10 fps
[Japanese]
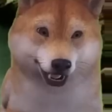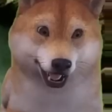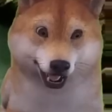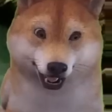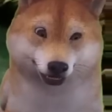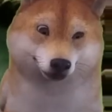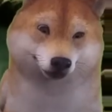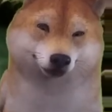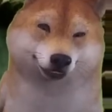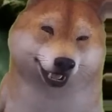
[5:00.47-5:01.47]
納得い
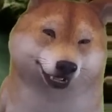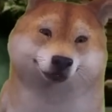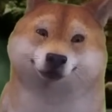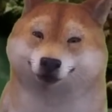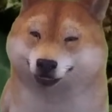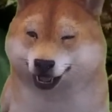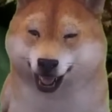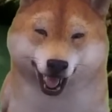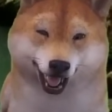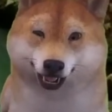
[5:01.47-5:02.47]
かねえよなう
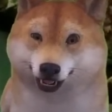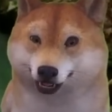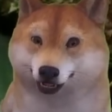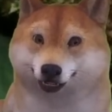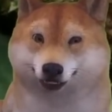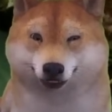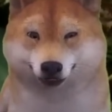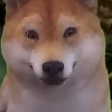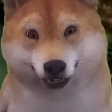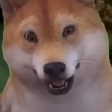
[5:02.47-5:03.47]
ん
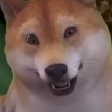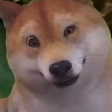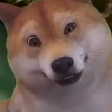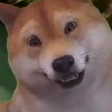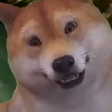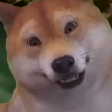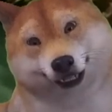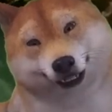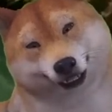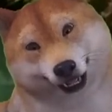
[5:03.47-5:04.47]
だからやっぱり所
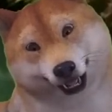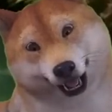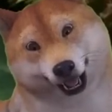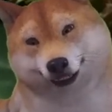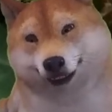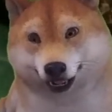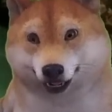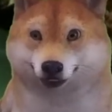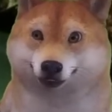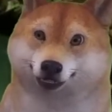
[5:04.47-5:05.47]
詮はねつぼ
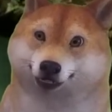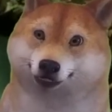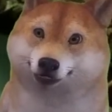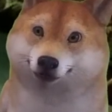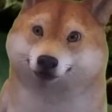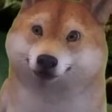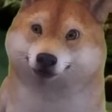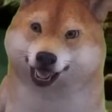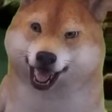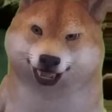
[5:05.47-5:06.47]
られっぱつぼられっ
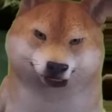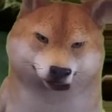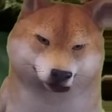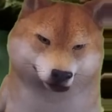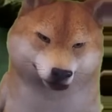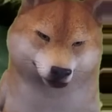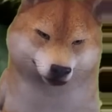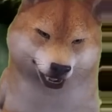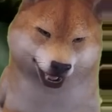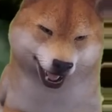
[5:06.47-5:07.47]
ぱなしの反日社
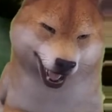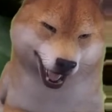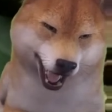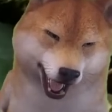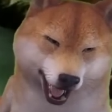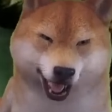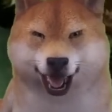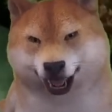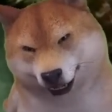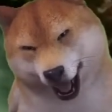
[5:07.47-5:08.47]
会なんじゃねえのかよっ
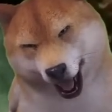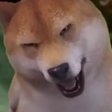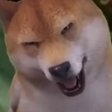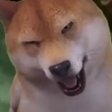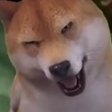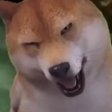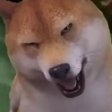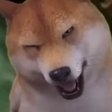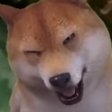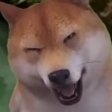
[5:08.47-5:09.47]
ていうそこだよな
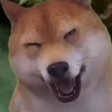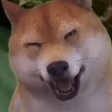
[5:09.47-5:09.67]
うん